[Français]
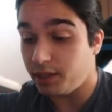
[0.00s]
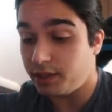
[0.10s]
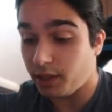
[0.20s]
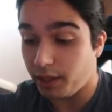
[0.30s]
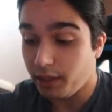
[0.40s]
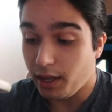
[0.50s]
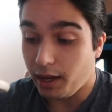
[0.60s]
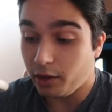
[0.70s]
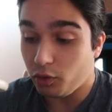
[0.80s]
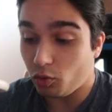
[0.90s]
cette série.
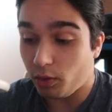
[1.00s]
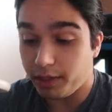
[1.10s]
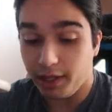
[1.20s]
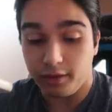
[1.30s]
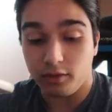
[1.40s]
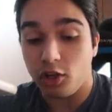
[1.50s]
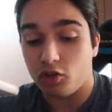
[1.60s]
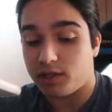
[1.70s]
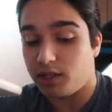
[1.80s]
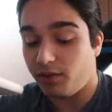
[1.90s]
1, 2, 3, 4.
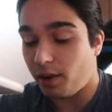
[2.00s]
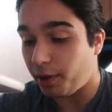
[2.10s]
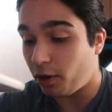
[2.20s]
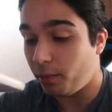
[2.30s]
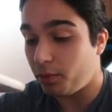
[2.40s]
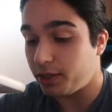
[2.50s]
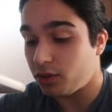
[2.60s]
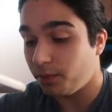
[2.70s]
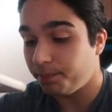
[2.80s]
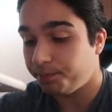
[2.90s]
D'ailleurs, je vais sliver après quand même le
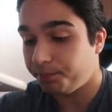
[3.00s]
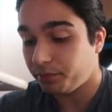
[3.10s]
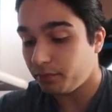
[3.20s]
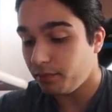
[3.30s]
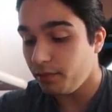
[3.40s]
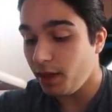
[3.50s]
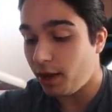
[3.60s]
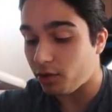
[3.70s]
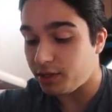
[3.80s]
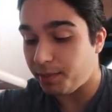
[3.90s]
Zacian.
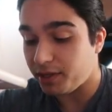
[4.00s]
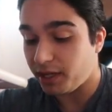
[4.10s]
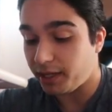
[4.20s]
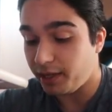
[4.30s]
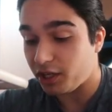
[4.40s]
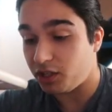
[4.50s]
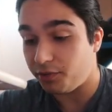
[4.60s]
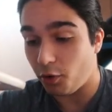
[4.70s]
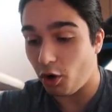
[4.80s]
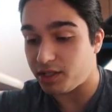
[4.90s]
Alors c'est parti avec énergie
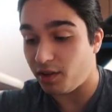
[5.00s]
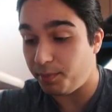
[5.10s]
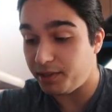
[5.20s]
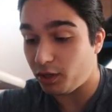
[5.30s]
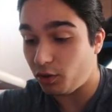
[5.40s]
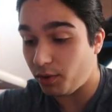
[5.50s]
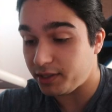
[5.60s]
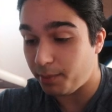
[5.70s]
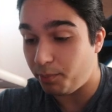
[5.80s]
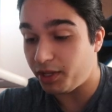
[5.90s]
feu, oh ça fait plaisir de voir ça.